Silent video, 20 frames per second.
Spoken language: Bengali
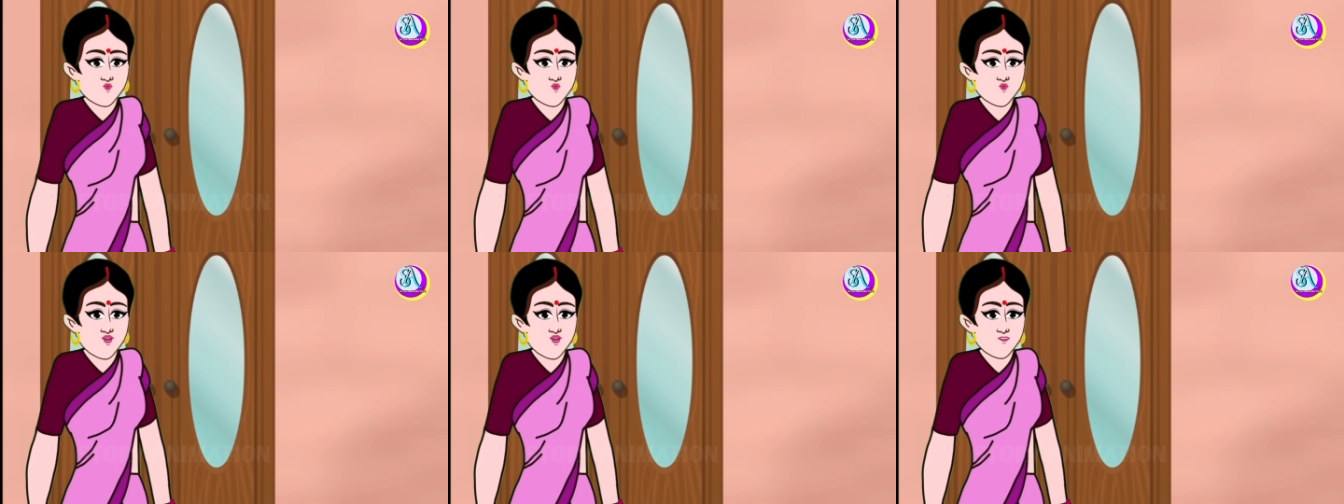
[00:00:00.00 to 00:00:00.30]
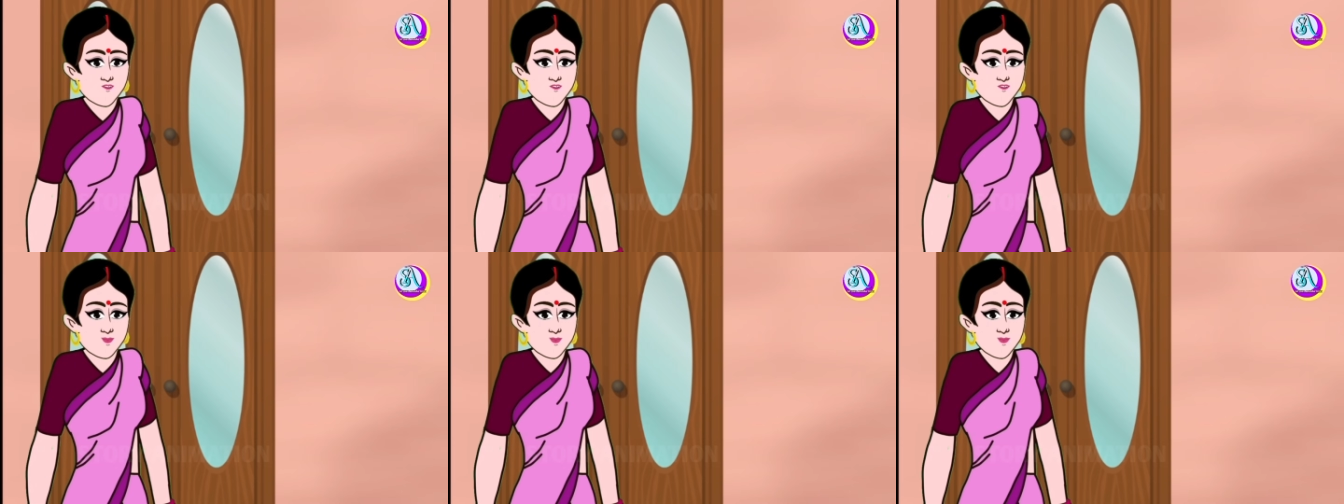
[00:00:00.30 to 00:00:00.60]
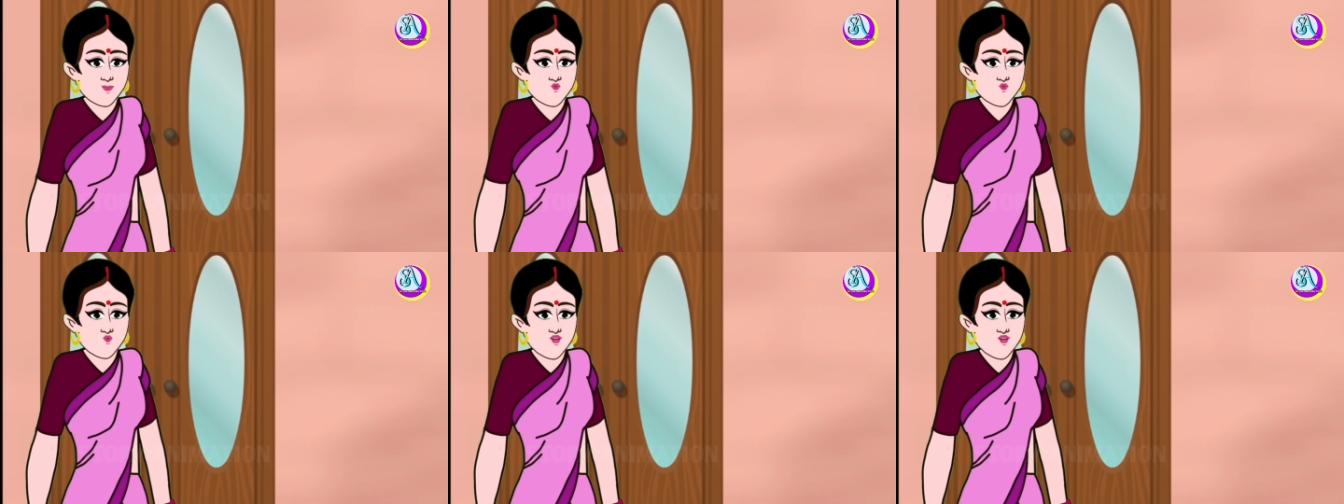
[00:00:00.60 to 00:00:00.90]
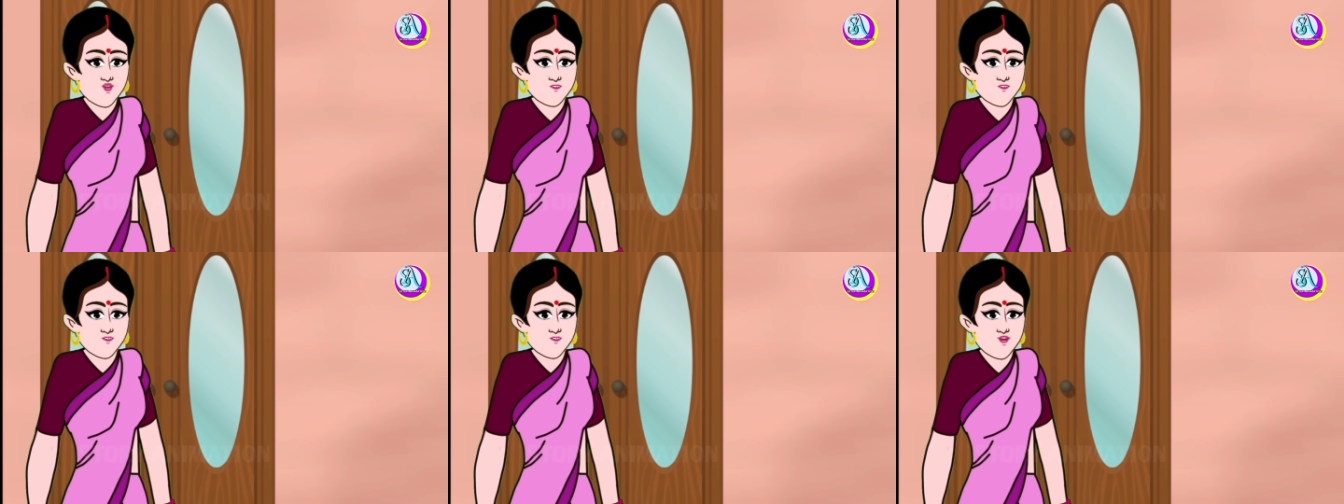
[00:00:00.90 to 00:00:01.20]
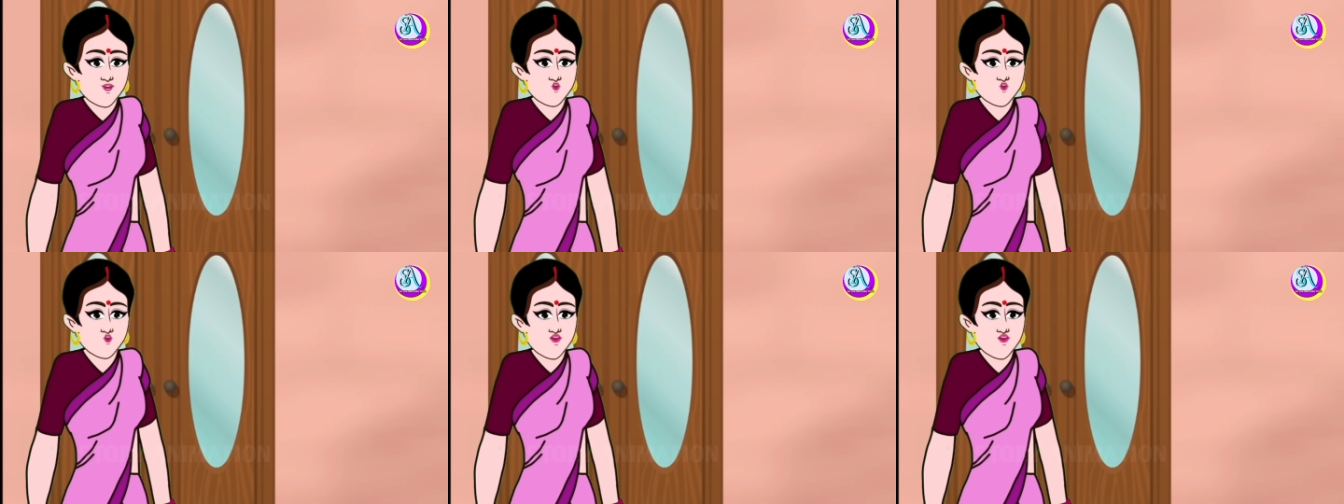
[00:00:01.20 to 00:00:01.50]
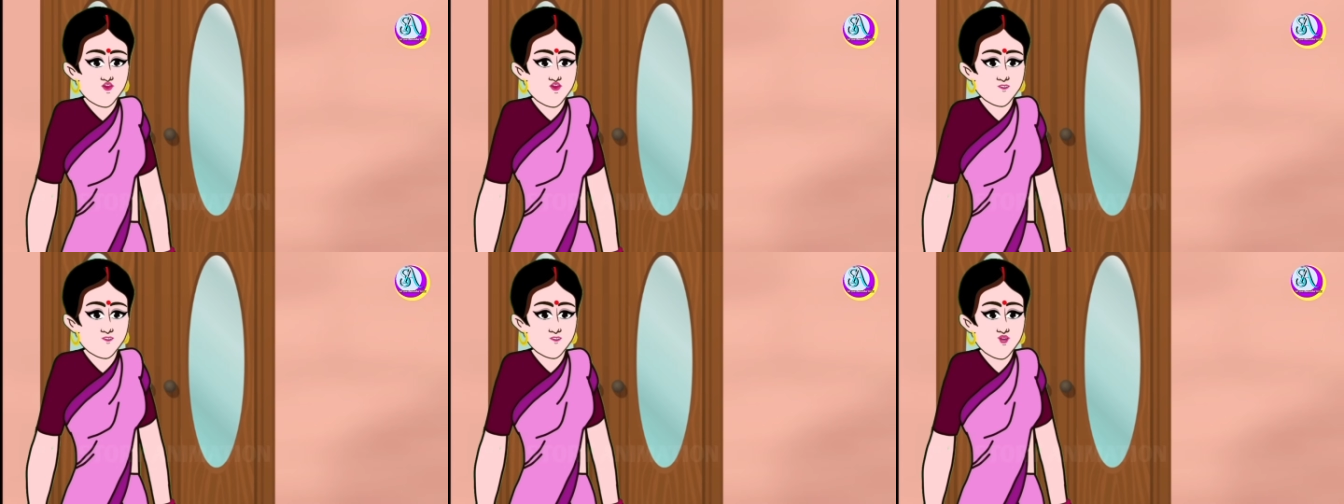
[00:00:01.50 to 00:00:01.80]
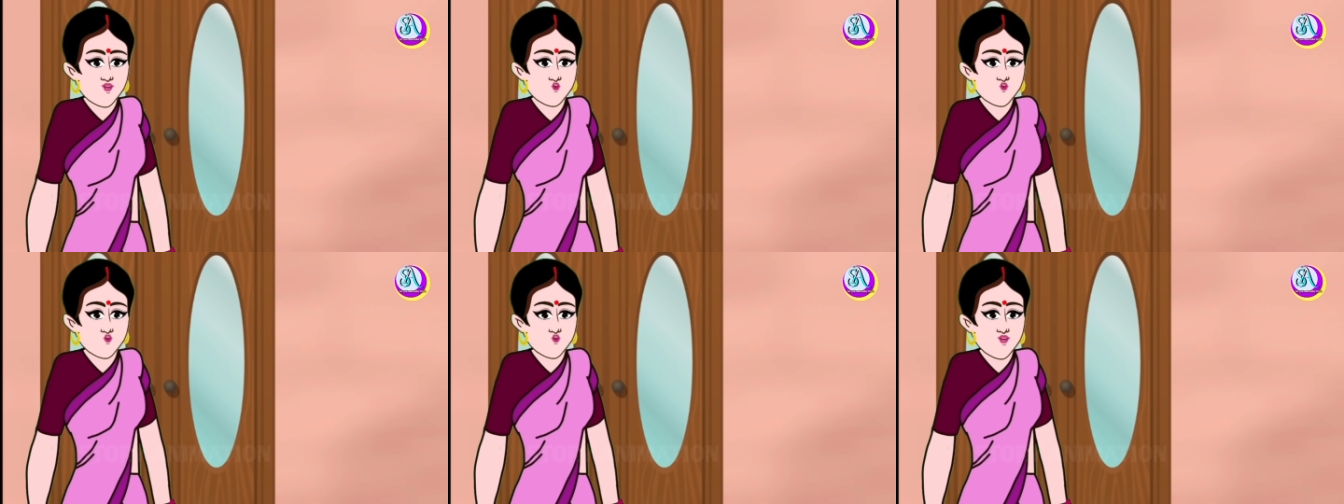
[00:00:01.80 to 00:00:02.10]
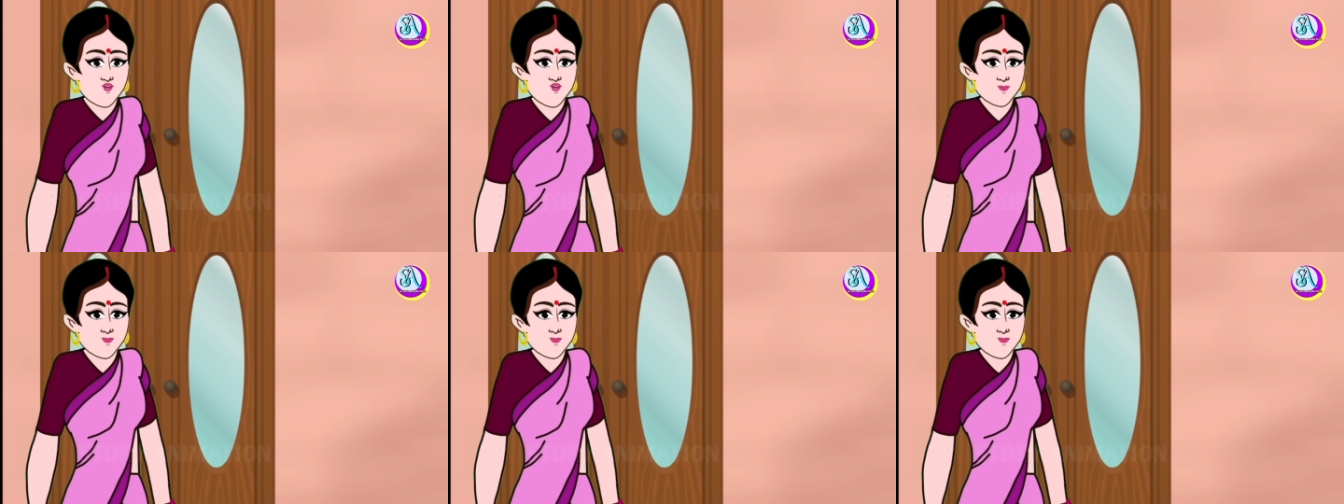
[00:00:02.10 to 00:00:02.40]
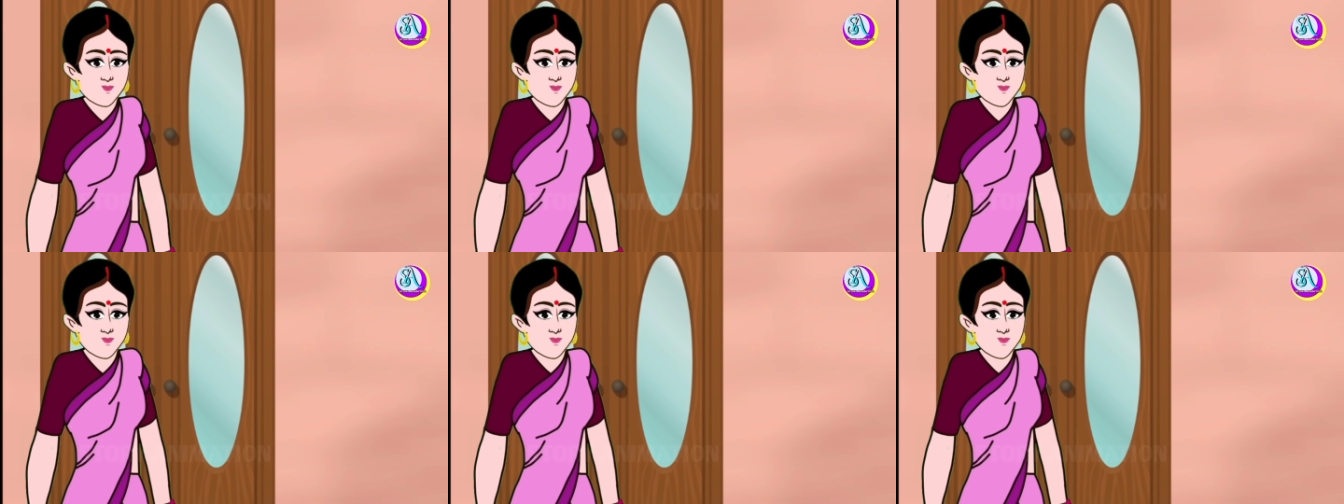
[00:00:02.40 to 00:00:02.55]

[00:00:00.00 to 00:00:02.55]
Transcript: কি গো আজ তুমি তো কাজে যাওনি